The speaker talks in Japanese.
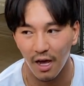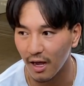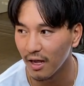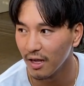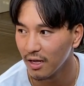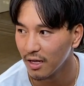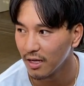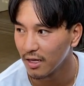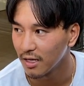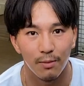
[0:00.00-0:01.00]
はい、
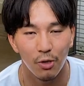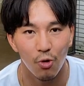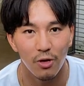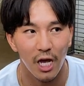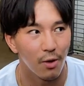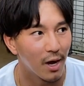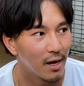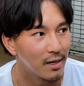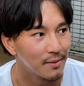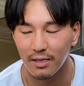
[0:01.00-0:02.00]
まあ、今回
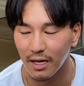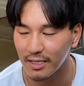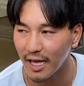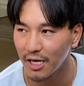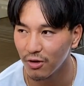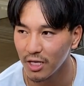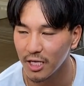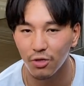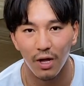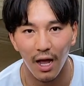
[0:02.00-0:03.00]
はがたいのいい
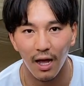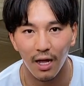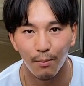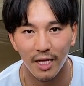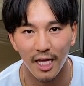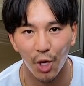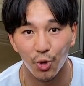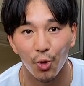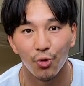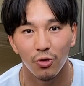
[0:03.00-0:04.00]
人が似合う
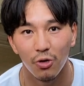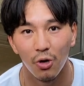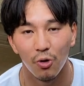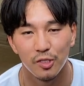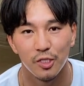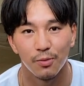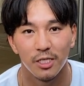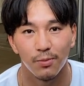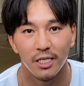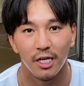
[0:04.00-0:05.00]
洋服をおすすめ
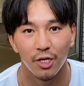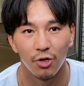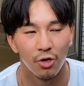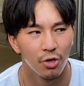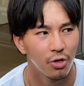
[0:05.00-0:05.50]
しましたけど、